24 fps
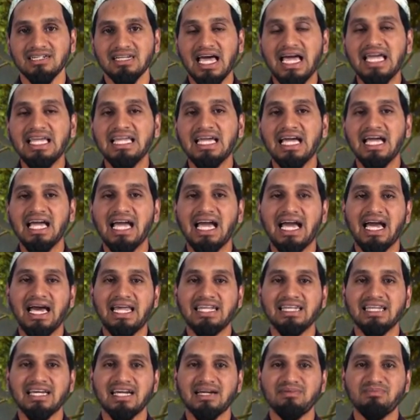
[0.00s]
ให้อาหาร
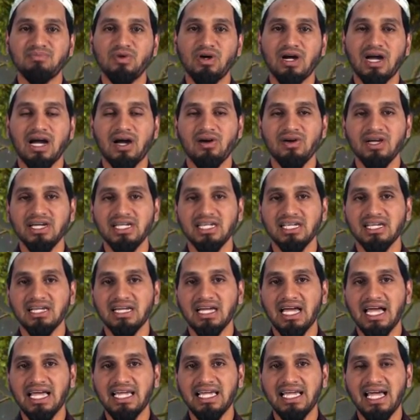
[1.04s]
นะครับพวกเขาให้
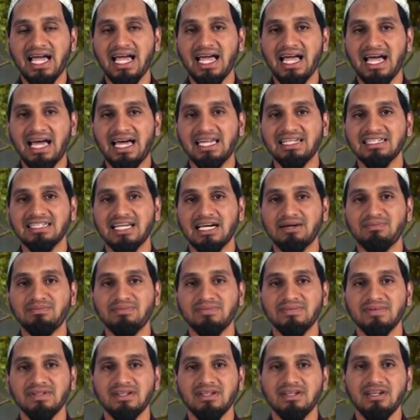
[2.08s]
ให้อาหารกับ
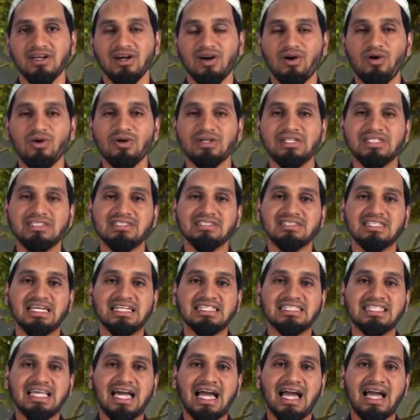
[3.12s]
คน
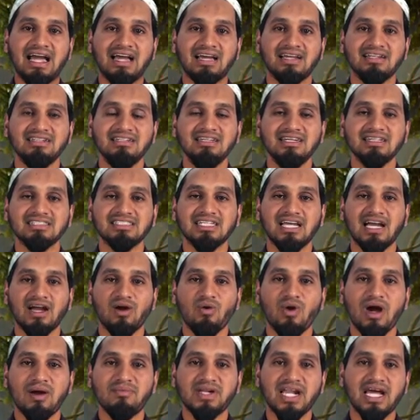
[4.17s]
ต่างๆ เนื่องจาก
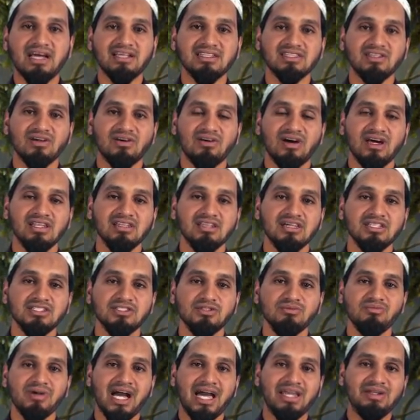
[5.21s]
ความรักต่ออัลลอฮฺ
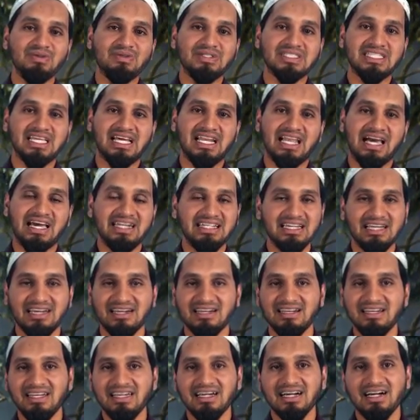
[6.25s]
ซุบฮานหัวตาลาเนี่ย
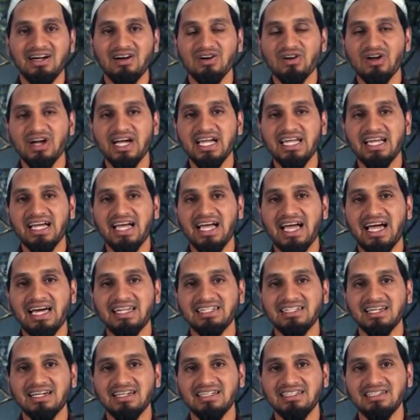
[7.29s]
เขาก็ให้อาหาร
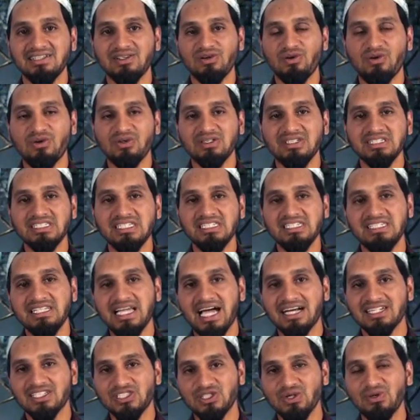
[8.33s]
ทั้งคนที่
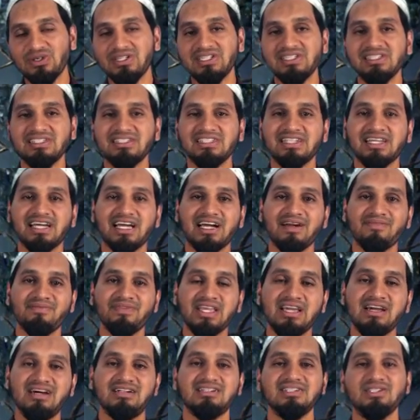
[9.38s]
ยากจนนะครับ
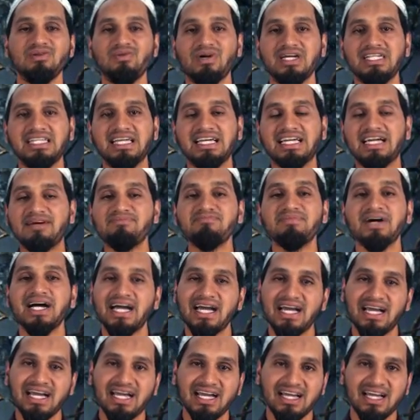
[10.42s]
หรือว่าเด็กกำพร้า